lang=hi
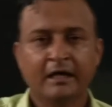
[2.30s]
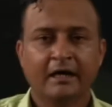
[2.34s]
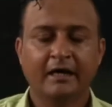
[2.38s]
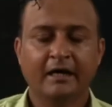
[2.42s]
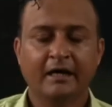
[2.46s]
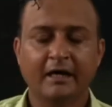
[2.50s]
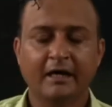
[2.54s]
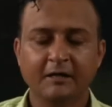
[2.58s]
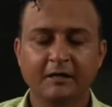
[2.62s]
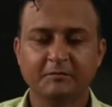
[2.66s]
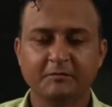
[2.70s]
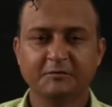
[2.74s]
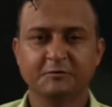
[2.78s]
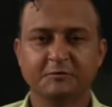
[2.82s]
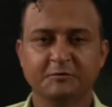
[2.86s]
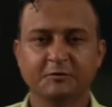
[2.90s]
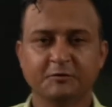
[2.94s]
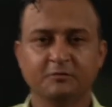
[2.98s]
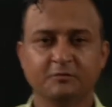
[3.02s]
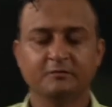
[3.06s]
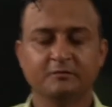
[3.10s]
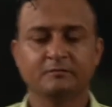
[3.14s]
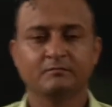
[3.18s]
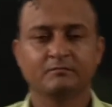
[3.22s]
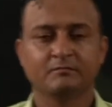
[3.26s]
हाय
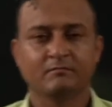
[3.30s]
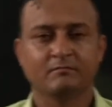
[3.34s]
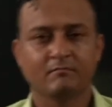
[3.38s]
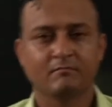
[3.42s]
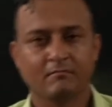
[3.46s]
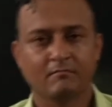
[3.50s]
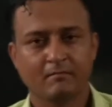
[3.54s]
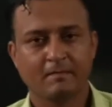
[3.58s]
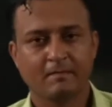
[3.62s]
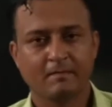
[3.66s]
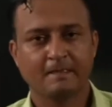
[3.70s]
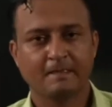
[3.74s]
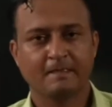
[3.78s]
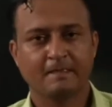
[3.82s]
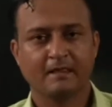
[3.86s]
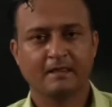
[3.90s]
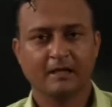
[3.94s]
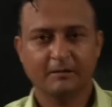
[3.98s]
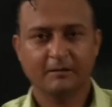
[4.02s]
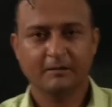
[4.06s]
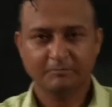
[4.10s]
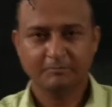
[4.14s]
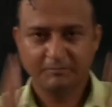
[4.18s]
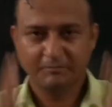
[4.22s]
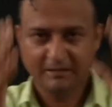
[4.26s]
बच्चों
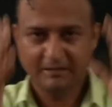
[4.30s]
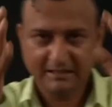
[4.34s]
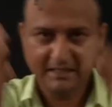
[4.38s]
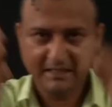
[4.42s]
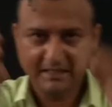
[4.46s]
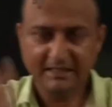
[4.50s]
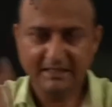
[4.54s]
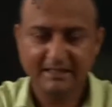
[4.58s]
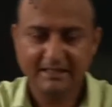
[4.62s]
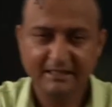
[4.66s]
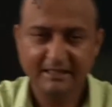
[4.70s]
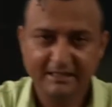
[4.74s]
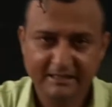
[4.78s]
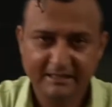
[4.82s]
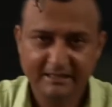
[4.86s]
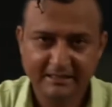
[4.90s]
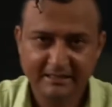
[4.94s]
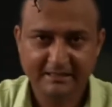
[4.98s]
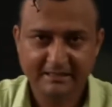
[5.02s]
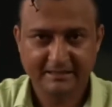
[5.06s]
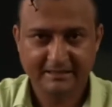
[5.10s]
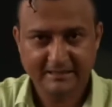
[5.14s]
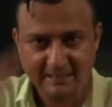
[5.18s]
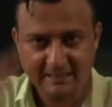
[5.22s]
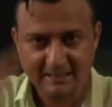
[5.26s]
हम फिर आए
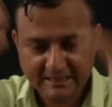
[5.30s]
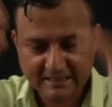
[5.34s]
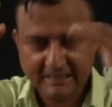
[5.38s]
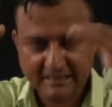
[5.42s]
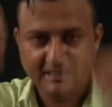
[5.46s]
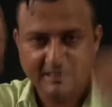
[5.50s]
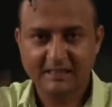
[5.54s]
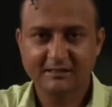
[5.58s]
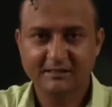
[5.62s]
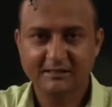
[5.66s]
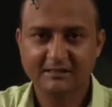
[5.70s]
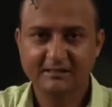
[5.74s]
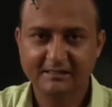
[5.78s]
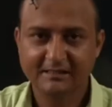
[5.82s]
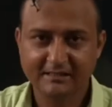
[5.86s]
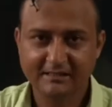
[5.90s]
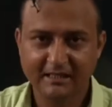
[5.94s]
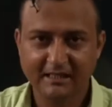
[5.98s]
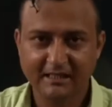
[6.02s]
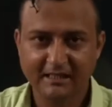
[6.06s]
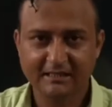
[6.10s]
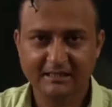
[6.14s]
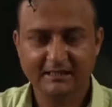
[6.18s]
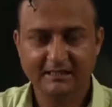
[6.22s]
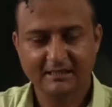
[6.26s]
नई क्लास के
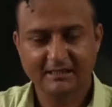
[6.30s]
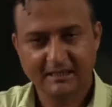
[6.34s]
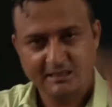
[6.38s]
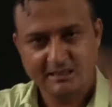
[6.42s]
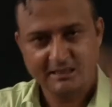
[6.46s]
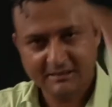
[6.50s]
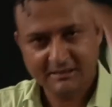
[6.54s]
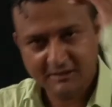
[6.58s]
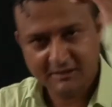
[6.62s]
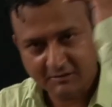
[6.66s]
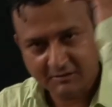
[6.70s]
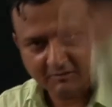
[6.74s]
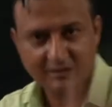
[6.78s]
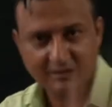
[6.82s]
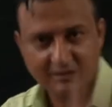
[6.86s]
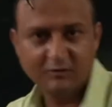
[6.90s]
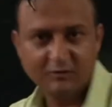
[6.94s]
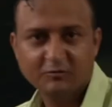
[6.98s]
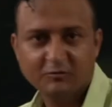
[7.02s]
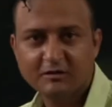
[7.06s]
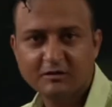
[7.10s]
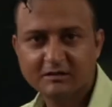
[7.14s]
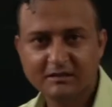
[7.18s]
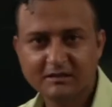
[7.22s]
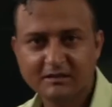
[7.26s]
साथ नए सवालों
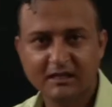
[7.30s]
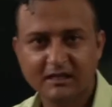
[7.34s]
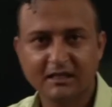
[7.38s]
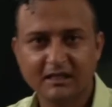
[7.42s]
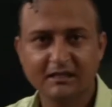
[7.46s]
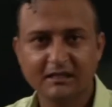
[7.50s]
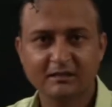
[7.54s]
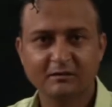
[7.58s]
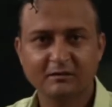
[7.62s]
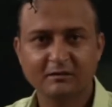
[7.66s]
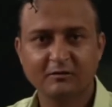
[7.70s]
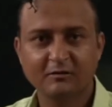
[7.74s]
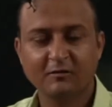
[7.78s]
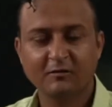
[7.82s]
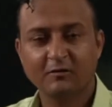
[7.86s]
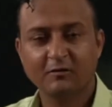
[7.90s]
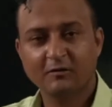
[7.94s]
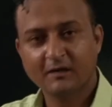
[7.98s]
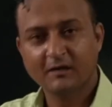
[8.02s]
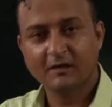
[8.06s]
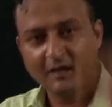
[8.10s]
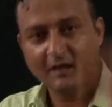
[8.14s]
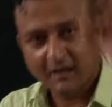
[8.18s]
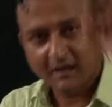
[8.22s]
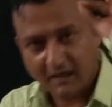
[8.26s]
के साथ
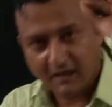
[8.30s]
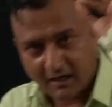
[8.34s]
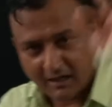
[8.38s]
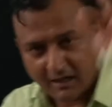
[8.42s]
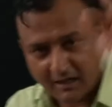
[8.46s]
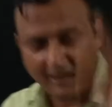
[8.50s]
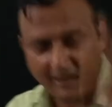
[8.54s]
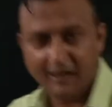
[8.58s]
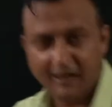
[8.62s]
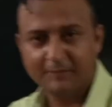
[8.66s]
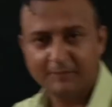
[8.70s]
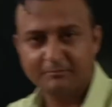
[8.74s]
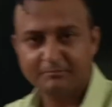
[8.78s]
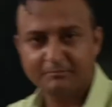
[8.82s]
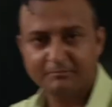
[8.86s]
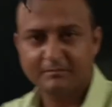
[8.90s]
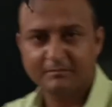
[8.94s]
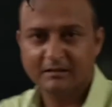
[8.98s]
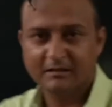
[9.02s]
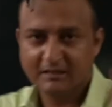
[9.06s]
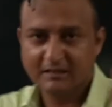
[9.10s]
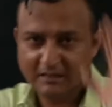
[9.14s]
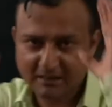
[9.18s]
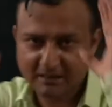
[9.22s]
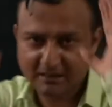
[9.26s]
और आप
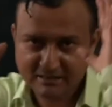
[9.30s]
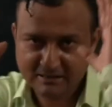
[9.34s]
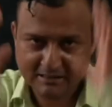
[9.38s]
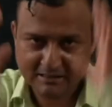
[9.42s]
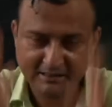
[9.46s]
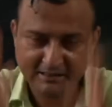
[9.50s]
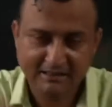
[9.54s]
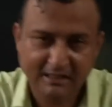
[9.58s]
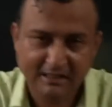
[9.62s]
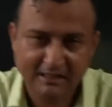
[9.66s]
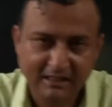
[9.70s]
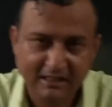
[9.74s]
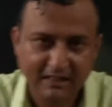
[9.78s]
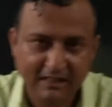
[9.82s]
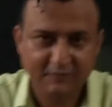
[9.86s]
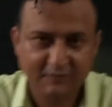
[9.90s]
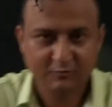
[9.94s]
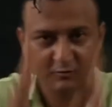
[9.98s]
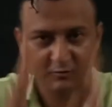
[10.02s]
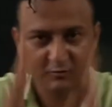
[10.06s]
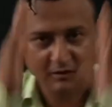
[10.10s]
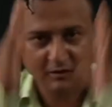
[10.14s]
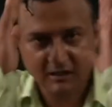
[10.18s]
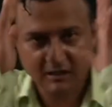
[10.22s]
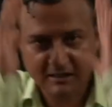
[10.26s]
अच्छे से क्लास
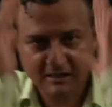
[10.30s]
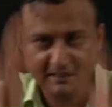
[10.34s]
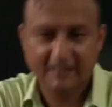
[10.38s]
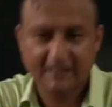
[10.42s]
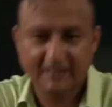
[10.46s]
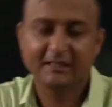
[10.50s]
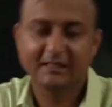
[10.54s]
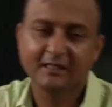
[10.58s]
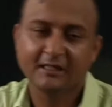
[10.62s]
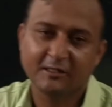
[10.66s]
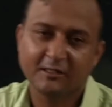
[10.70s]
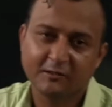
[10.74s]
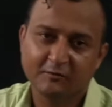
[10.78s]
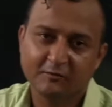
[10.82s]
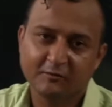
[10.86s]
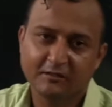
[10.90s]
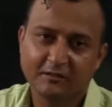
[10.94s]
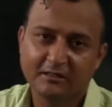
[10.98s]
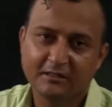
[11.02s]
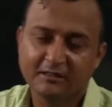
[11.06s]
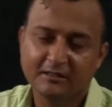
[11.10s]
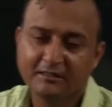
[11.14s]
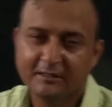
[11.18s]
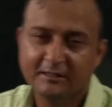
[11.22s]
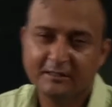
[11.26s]
को अटेंड कर देंगे होंगे
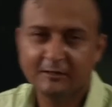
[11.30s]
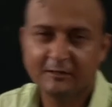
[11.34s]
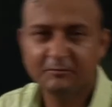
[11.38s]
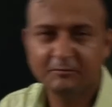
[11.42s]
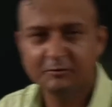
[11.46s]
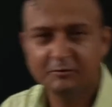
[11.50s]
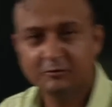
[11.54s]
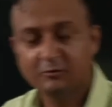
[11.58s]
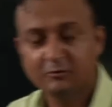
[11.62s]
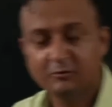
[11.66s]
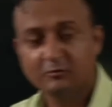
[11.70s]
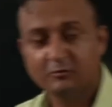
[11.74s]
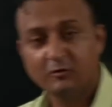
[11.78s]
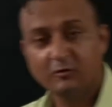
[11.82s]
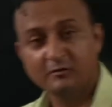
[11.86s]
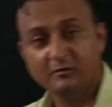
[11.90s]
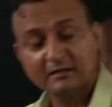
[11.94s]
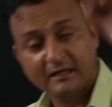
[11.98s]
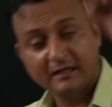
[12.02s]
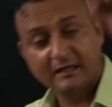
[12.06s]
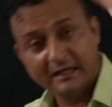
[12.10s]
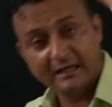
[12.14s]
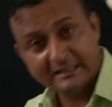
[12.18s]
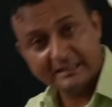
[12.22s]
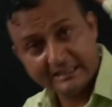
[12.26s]
ठीक है बच्चों
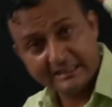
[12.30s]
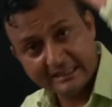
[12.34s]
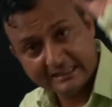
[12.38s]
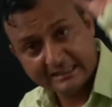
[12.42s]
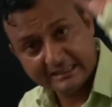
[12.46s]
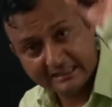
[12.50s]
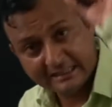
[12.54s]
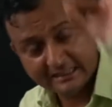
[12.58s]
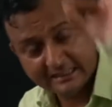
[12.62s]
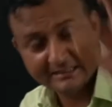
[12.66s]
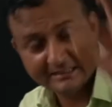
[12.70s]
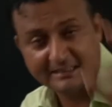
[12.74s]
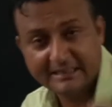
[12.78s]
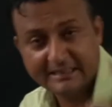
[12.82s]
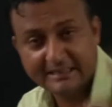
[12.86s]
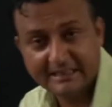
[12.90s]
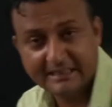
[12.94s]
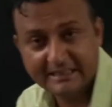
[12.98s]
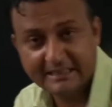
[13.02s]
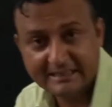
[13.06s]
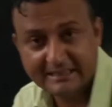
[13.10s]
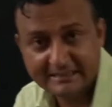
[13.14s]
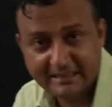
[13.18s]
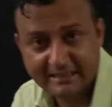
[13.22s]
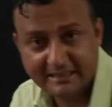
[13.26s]
और अटेंड करते
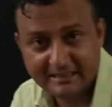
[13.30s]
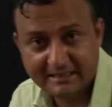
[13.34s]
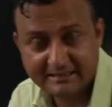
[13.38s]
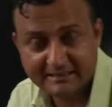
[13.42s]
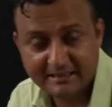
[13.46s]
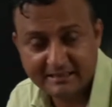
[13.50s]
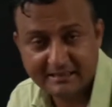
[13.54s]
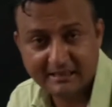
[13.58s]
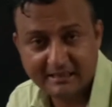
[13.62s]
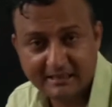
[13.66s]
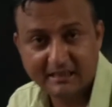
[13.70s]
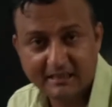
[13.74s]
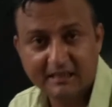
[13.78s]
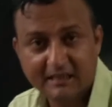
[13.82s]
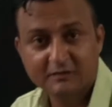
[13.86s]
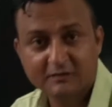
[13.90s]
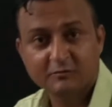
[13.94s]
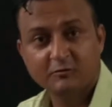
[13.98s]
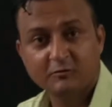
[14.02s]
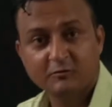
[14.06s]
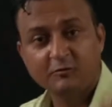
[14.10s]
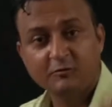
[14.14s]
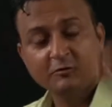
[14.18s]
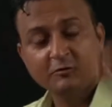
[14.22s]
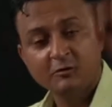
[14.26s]
रहेंगे साथ साथ क्लास
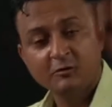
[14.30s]
को